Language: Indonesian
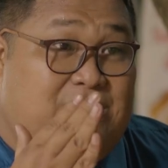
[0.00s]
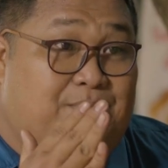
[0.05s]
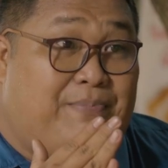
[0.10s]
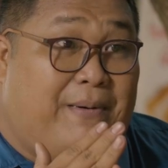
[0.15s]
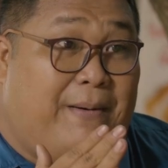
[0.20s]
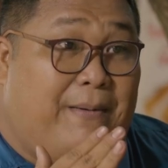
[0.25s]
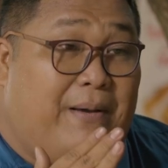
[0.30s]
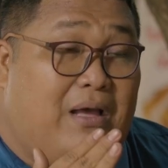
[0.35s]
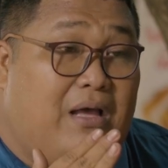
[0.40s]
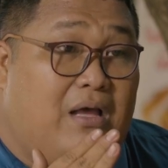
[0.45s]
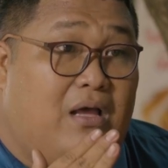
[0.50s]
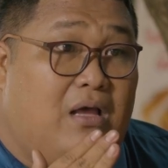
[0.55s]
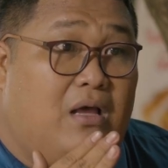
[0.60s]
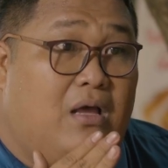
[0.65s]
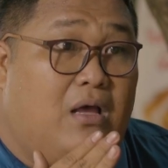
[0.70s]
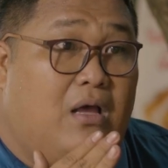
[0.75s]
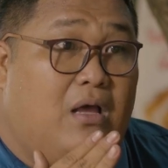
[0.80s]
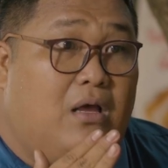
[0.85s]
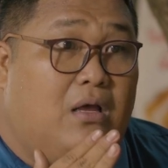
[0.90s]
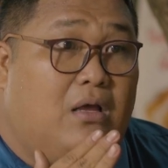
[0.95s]
dapat Lise,
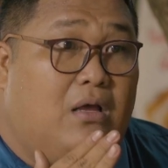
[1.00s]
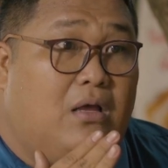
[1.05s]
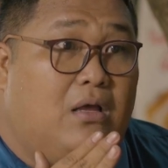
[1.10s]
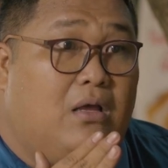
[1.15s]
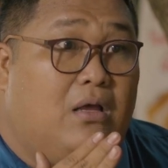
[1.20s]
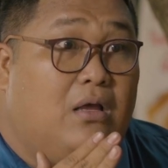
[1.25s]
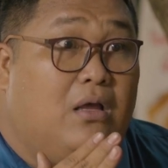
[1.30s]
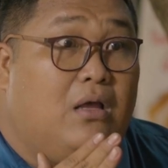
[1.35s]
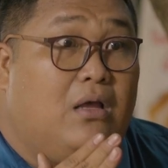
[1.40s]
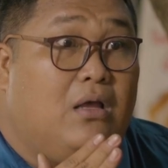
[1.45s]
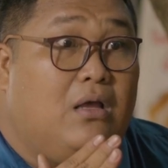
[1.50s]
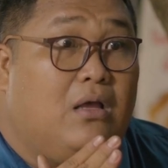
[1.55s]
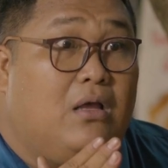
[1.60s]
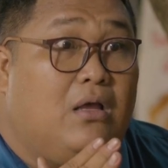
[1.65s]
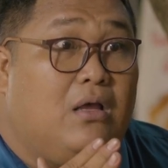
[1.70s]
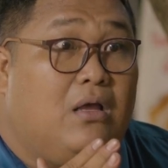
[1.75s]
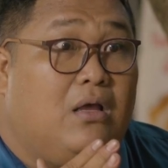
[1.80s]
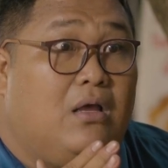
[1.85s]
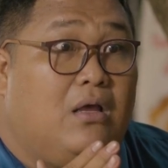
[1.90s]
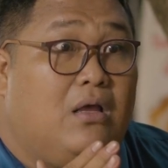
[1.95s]

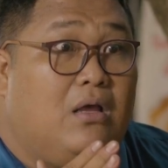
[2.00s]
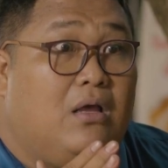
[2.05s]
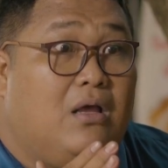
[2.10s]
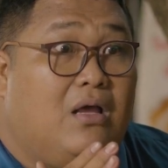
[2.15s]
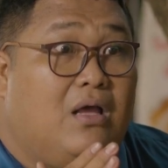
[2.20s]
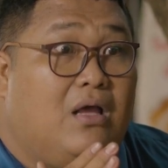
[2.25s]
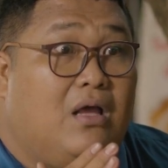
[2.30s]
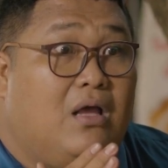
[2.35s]
kalau kamu